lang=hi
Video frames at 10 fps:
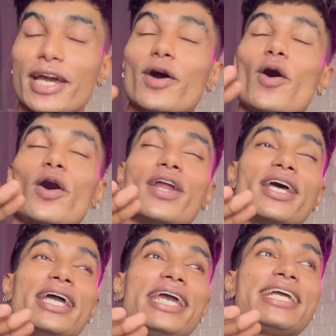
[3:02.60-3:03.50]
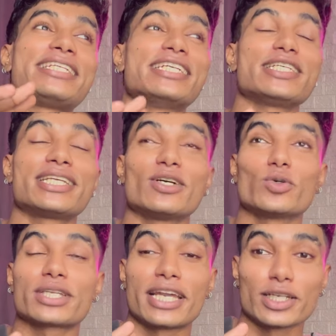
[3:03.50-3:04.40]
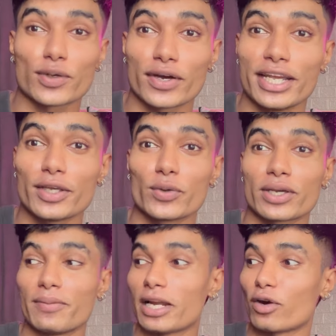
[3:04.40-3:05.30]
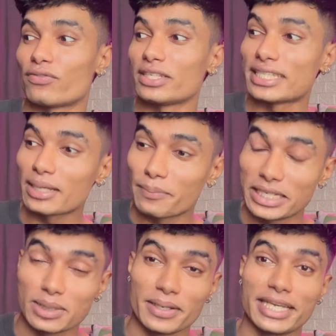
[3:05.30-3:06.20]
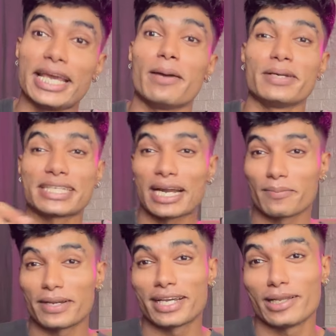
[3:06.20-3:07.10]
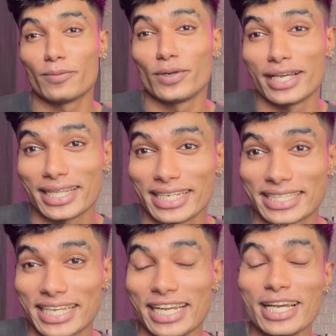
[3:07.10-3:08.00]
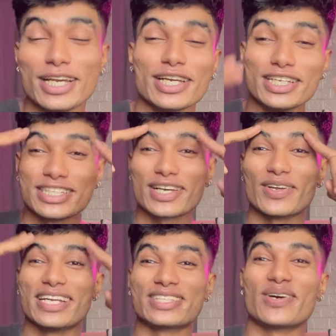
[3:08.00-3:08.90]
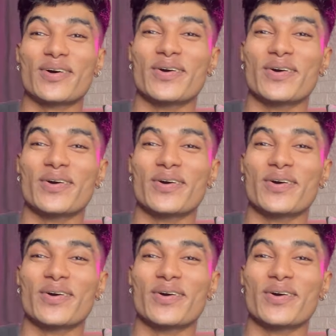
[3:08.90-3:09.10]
हैं और एक चीज़ उसके लिए सॉरी क्योंकि मैंने आउटफिट चेक बीच में किया है मैं स्टार्ट में करना भूल गया था इसके लिए चलो लेट्स गो